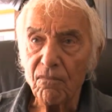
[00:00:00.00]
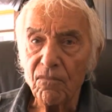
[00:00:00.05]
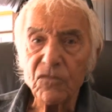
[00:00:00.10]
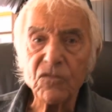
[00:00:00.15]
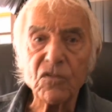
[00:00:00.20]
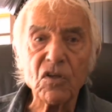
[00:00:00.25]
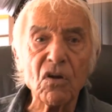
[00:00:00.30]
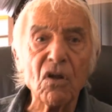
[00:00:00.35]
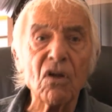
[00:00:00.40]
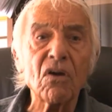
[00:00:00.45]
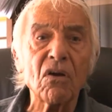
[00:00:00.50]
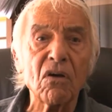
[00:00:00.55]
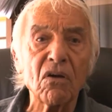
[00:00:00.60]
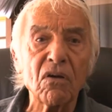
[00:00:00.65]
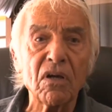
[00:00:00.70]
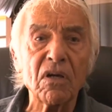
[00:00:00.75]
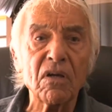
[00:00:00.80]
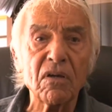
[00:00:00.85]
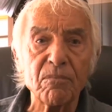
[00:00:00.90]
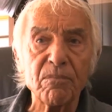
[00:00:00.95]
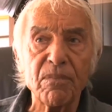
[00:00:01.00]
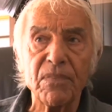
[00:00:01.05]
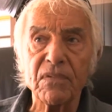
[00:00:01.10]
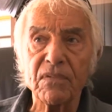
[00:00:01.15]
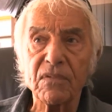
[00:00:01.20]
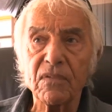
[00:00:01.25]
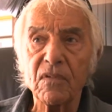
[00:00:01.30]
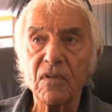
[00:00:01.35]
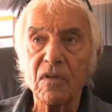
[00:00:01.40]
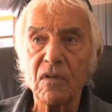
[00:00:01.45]
Se no, no, è
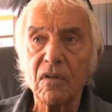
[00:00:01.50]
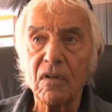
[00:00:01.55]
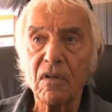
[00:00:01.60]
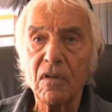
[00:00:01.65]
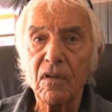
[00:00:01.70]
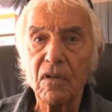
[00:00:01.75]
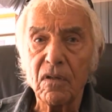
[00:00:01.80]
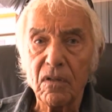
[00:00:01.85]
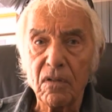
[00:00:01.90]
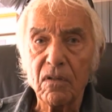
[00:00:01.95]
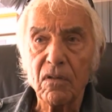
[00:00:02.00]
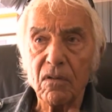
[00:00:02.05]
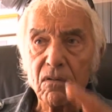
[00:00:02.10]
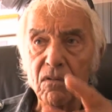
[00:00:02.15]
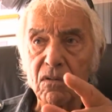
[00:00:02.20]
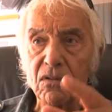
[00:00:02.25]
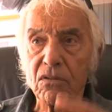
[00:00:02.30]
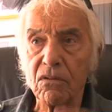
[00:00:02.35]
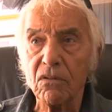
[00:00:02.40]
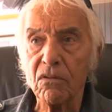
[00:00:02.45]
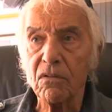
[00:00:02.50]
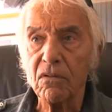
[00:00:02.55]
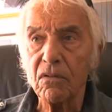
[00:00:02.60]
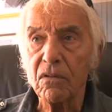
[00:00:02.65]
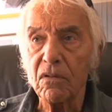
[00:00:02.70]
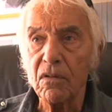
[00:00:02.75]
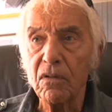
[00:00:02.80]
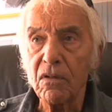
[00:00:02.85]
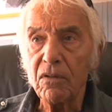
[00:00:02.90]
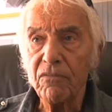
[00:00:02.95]
questo
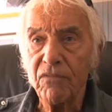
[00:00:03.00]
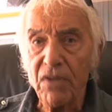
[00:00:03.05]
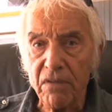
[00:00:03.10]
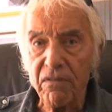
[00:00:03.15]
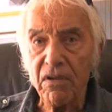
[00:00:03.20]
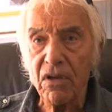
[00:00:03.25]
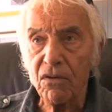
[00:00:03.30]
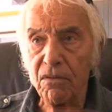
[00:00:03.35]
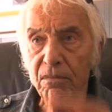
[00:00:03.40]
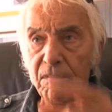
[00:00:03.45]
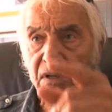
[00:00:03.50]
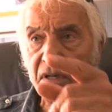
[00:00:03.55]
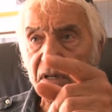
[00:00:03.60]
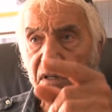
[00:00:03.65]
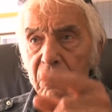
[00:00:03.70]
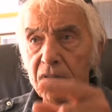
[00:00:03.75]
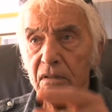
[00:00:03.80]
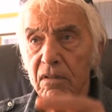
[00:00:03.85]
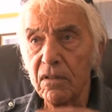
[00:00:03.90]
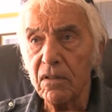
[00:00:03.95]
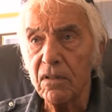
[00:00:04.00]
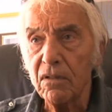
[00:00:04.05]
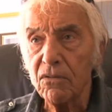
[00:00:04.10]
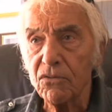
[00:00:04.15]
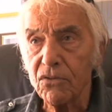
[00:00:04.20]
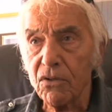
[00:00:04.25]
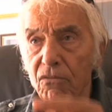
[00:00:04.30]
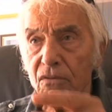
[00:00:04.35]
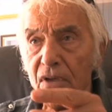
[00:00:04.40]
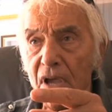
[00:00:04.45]
via via come che
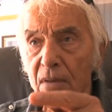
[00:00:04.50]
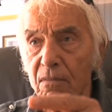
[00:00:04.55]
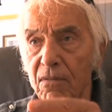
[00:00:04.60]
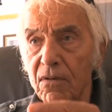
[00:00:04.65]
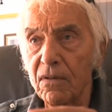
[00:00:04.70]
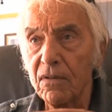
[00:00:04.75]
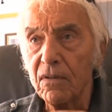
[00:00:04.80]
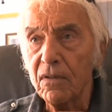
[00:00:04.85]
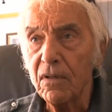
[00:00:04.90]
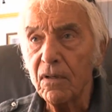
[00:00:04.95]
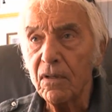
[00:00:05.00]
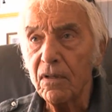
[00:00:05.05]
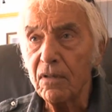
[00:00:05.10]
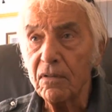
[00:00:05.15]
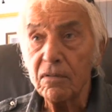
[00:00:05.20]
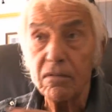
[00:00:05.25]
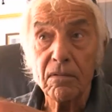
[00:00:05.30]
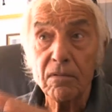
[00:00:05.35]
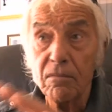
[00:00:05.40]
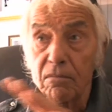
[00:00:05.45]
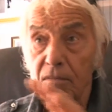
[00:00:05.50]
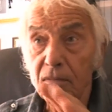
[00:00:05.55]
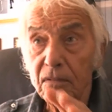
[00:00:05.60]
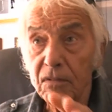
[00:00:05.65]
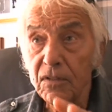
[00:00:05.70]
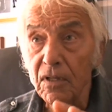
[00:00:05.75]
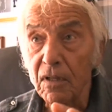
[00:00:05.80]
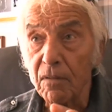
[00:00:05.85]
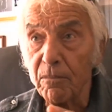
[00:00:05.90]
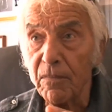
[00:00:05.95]
seguiamo.
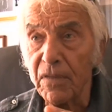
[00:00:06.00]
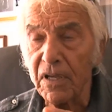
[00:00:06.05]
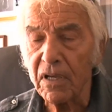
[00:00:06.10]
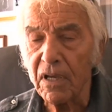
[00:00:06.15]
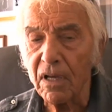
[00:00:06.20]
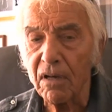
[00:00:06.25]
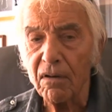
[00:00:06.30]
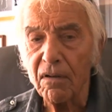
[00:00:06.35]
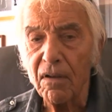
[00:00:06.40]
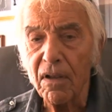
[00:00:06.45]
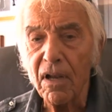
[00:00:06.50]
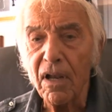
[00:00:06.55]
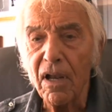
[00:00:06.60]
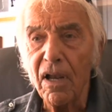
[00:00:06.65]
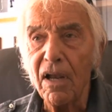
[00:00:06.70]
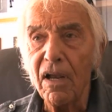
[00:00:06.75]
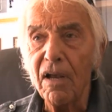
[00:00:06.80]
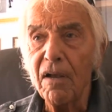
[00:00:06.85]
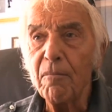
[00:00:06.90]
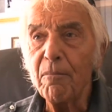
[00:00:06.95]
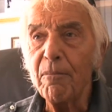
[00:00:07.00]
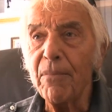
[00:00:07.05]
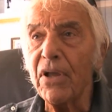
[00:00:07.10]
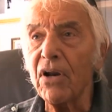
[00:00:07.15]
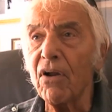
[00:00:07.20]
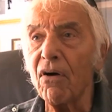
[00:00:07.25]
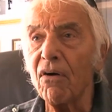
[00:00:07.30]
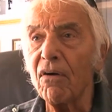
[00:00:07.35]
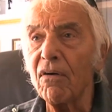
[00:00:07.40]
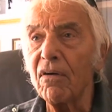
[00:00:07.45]
Becca.
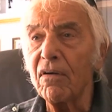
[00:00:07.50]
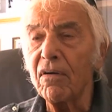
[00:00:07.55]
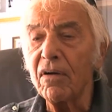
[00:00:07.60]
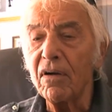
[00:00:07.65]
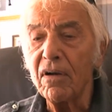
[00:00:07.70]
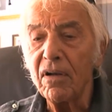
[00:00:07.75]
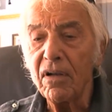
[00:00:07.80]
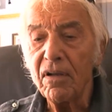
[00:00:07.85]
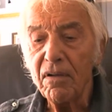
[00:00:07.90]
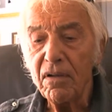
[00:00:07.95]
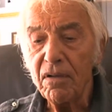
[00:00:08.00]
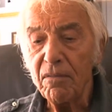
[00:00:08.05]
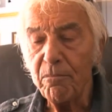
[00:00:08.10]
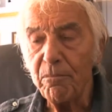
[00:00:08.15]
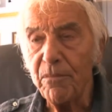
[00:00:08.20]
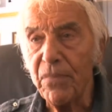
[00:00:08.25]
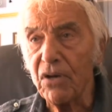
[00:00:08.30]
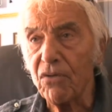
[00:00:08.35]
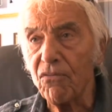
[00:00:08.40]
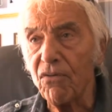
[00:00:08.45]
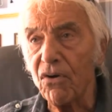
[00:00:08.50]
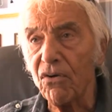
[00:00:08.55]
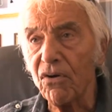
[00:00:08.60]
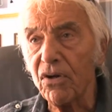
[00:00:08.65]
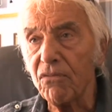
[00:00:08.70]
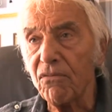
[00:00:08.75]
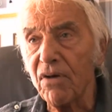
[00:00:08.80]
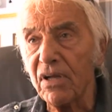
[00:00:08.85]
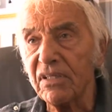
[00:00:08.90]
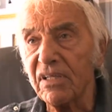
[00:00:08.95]
Però per quello che
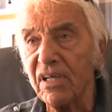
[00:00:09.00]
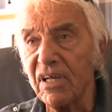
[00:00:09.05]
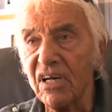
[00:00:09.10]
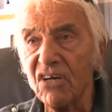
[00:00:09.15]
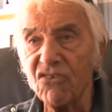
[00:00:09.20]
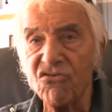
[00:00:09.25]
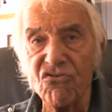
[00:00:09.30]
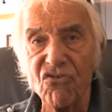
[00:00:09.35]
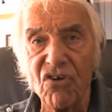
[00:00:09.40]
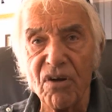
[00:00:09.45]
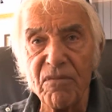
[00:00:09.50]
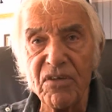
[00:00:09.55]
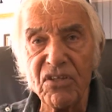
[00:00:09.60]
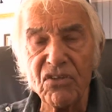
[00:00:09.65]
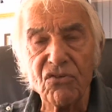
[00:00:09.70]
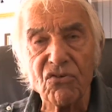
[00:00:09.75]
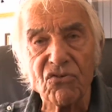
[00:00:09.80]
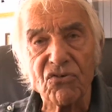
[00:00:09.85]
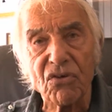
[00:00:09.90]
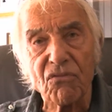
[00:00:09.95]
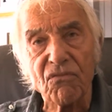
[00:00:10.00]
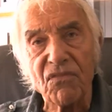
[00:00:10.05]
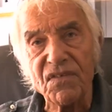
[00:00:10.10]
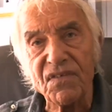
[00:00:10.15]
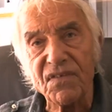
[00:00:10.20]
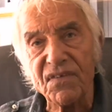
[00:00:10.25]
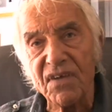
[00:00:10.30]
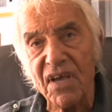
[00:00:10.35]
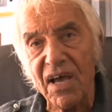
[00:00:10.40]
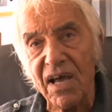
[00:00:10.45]
riguarda il ragionamento
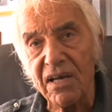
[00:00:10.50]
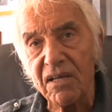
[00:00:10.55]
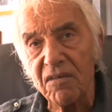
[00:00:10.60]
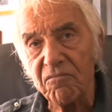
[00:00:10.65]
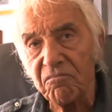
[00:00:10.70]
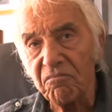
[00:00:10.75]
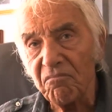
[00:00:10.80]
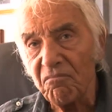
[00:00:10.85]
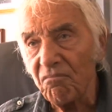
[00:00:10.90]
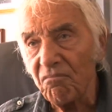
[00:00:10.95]
sequenziale